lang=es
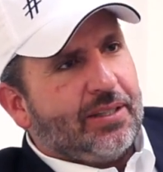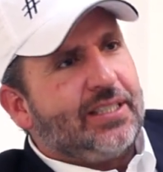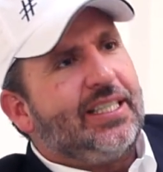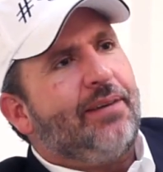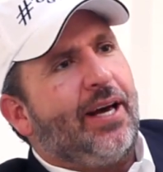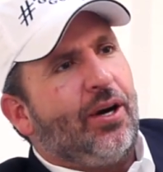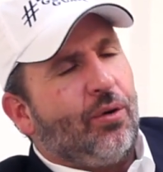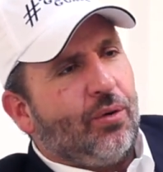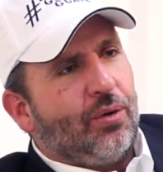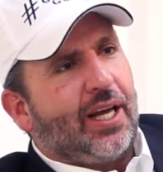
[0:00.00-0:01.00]
Sí
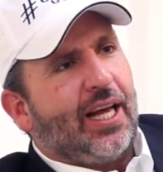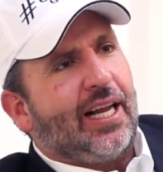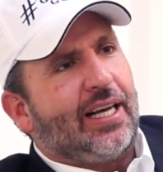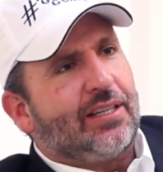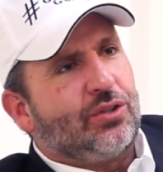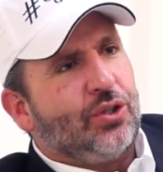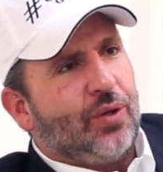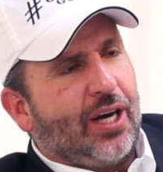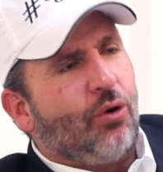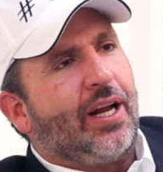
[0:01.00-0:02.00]
veo que la
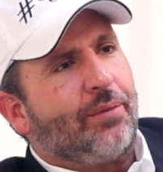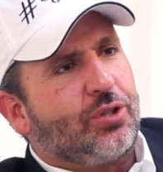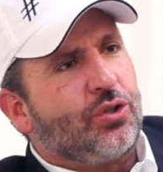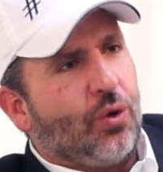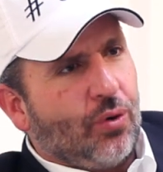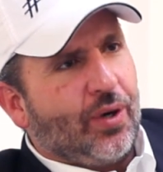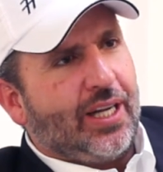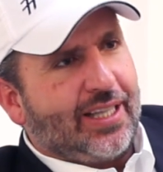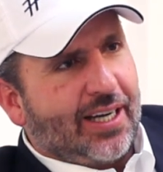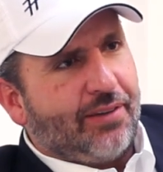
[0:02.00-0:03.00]
ciudad colapsó
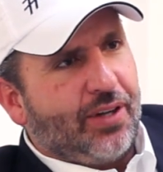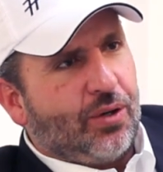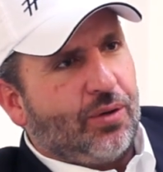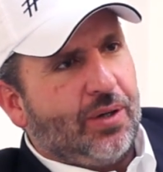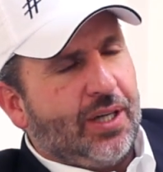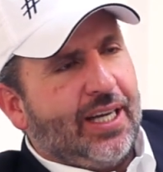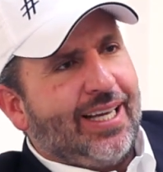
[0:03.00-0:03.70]
con el tráfico